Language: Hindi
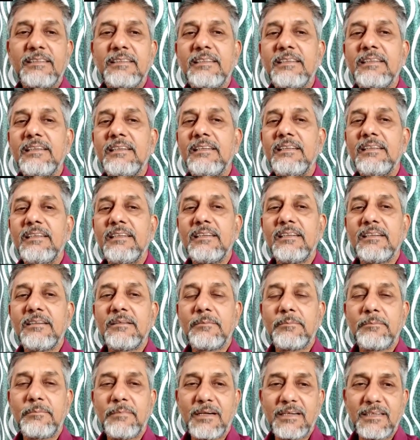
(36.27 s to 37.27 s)
तीन
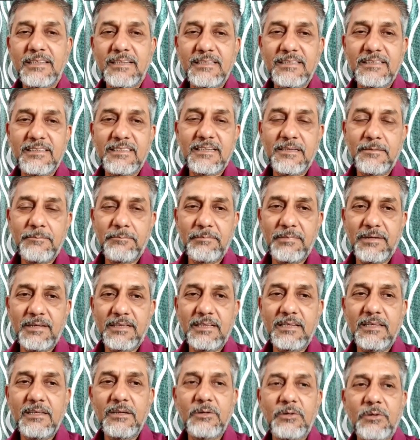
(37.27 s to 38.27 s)
मरीज की
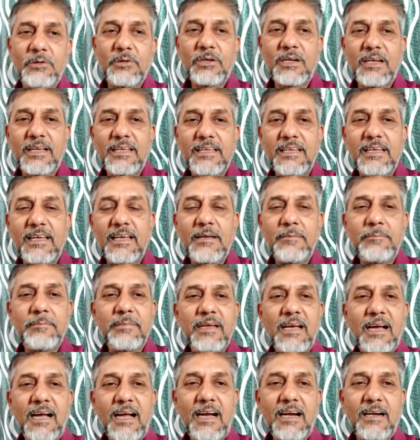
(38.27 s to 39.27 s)
वृद्धि हो गई है
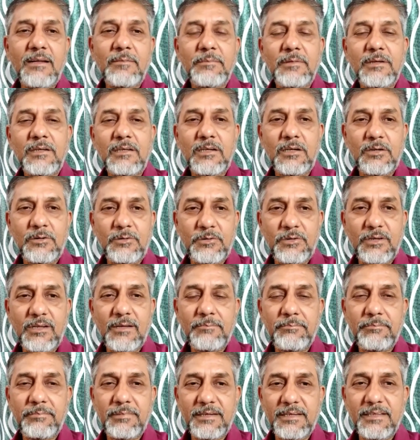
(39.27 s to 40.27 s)
बिहार में कोरोना
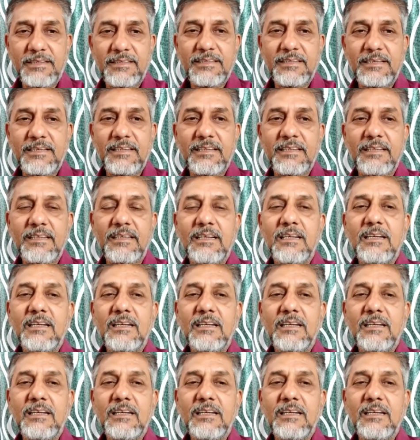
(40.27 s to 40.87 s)
पीड़ित की